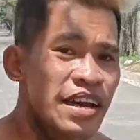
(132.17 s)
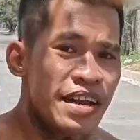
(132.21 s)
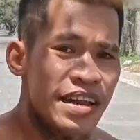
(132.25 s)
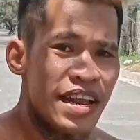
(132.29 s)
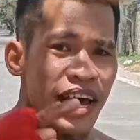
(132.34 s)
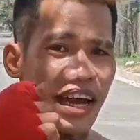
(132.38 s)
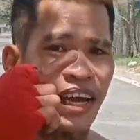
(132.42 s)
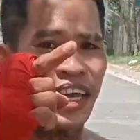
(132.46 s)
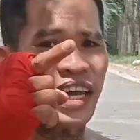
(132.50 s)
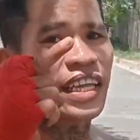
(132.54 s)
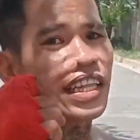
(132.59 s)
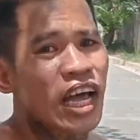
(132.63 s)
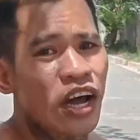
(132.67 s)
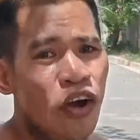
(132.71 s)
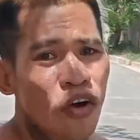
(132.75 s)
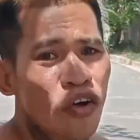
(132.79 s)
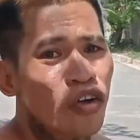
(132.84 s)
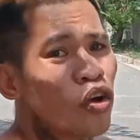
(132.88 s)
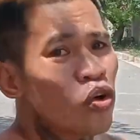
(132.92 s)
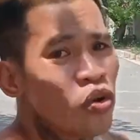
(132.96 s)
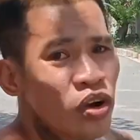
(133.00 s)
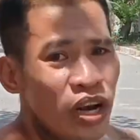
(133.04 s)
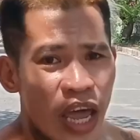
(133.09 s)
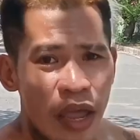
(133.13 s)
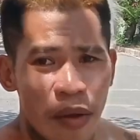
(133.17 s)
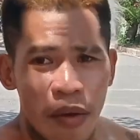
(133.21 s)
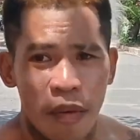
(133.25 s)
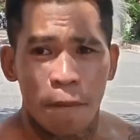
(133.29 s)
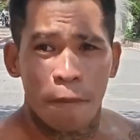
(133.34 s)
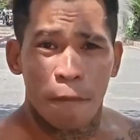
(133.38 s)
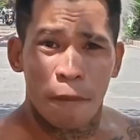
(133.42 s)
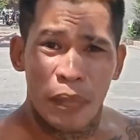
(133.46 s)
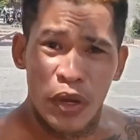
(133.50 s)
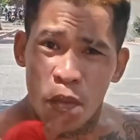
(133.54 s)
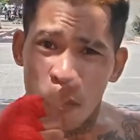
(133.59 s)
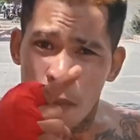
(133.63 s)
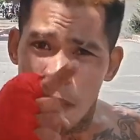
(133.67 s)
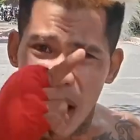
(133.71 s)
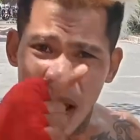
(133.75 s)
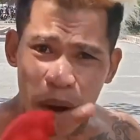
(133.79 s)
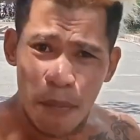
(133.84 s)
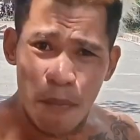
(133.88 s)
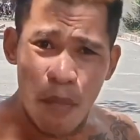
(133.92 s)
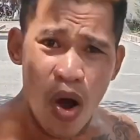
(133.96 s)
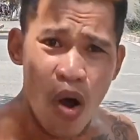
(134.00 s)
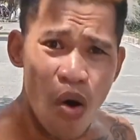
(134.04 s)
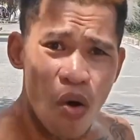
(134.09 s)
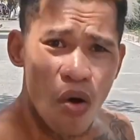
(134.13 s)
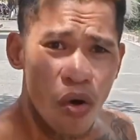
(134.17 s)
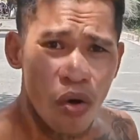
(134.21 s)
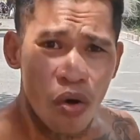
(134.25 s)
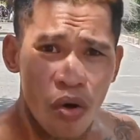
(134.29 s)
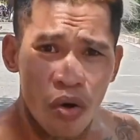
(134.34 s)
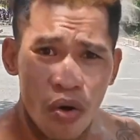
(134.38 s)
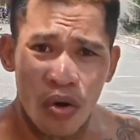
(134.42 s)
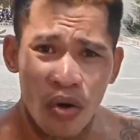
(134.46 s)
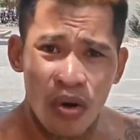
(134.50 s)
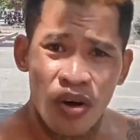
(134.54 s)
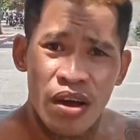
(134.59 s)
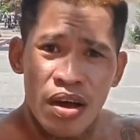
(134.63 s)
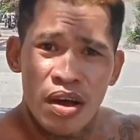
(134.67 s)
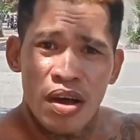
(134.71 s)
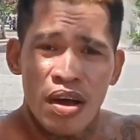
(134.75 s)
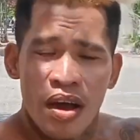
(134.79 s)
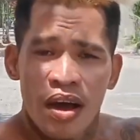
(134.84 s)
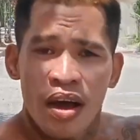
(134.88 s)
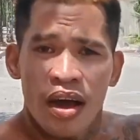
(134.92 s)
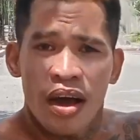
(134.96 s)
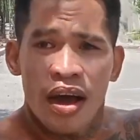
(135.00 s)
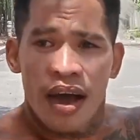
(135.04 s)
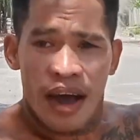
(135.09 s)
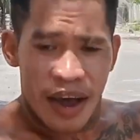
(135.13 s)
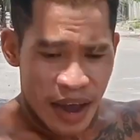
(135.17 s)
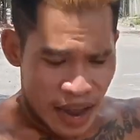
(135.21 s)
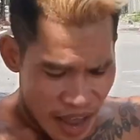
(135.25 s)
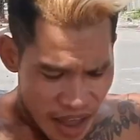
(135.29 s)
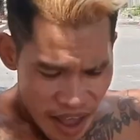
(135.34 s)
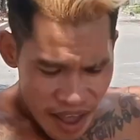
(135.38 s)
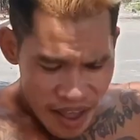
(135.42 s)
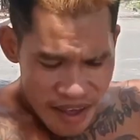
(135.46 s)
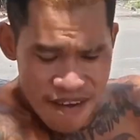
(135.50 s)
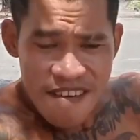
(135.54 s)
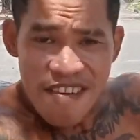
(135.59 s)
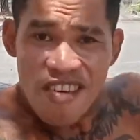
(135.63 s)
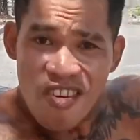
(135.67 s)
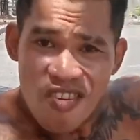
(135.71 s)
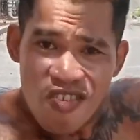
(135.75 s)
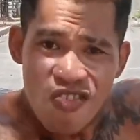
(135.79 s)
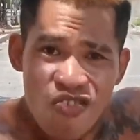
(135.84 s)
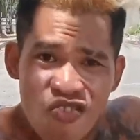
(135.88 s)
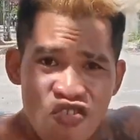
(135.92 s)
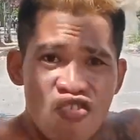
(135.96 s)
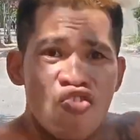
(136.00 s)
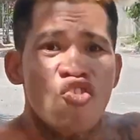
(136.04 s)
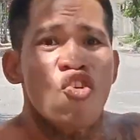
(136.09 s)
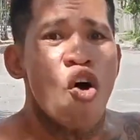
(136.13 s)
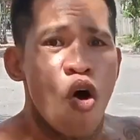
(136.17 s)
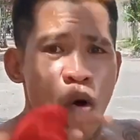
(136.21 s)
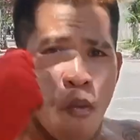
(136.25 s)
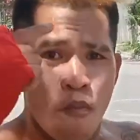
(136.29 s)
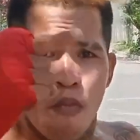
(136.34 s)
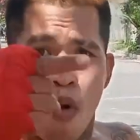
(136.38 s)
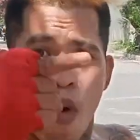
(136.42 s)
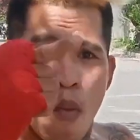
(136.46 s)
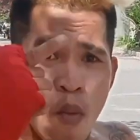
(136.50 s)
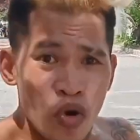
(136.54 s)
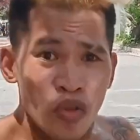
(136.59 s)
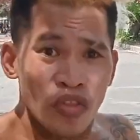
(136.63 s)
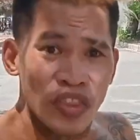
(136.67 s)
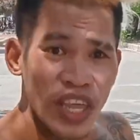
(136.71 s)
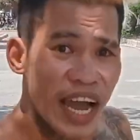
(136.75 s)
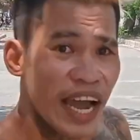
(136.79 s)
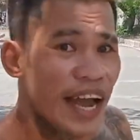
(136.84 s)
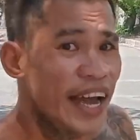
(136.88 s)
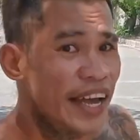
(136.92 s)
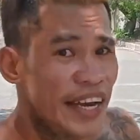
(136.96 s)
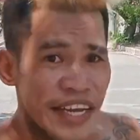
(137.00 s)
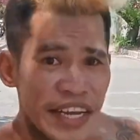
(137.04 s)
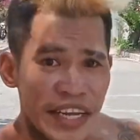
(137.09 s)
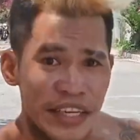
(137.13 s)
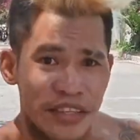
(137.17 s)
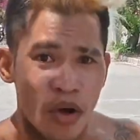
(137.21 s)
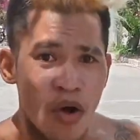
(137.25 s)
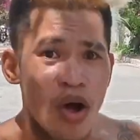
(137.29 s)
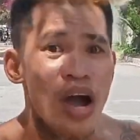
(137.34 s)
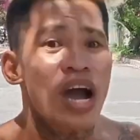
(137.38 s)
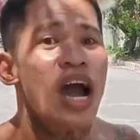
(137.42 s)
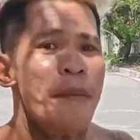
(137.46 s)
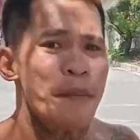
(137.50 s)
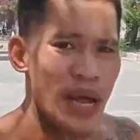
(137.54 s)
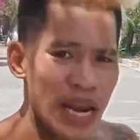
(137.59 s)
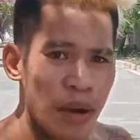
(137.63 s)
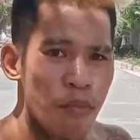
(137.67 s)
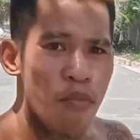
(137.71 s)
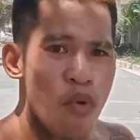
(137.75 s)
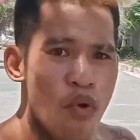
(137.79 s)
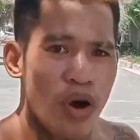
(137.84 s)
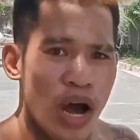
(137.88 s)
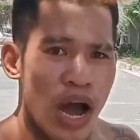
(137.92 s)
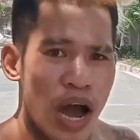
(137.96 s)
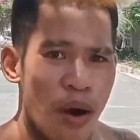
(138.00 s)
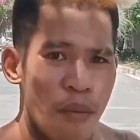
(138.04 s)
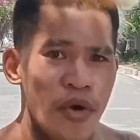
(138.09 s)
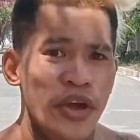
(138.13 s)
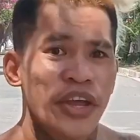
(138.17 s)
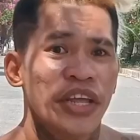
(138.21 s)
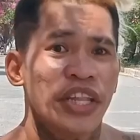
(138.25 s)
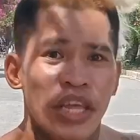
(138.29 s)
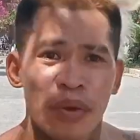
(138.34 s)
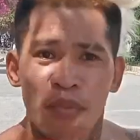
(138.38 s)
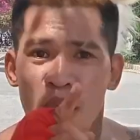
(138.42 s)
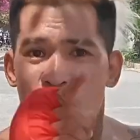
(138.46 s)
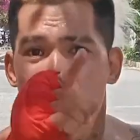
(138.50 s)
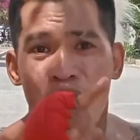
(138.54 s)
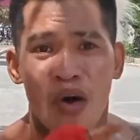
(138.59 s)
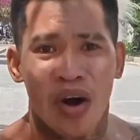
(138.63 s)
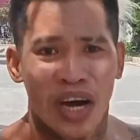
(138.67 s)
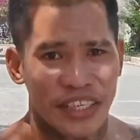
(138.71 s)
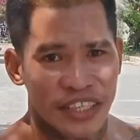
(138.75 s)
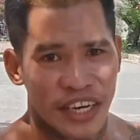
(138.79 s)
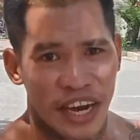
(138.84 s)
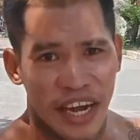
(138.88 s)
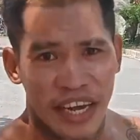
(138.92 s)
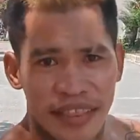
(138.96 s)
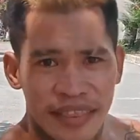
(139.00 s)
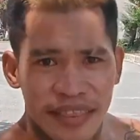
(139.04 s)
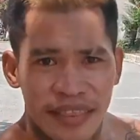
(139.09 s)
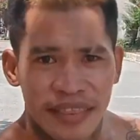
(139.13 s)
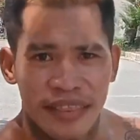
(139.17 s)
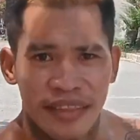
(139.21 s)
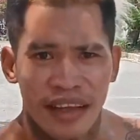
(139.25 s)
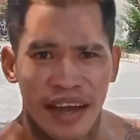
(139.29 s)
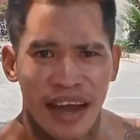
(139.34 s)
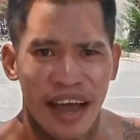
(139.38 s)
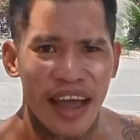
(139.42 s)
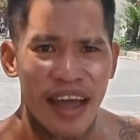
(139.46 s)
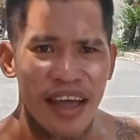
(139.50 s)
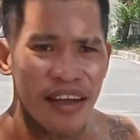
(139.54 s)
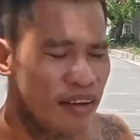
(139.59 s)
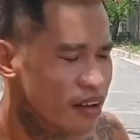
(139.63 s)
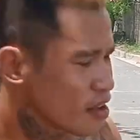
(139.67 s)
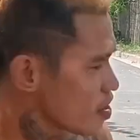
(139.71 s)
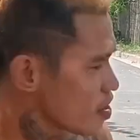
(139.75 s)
Nakita ko yung yung vlog mo. Dito, pumunta rito ha? eh. Pumunta siya rito eh. Pumunta ka dito, ang kapal ng mukha mo, hindi mo ako kachat, ha?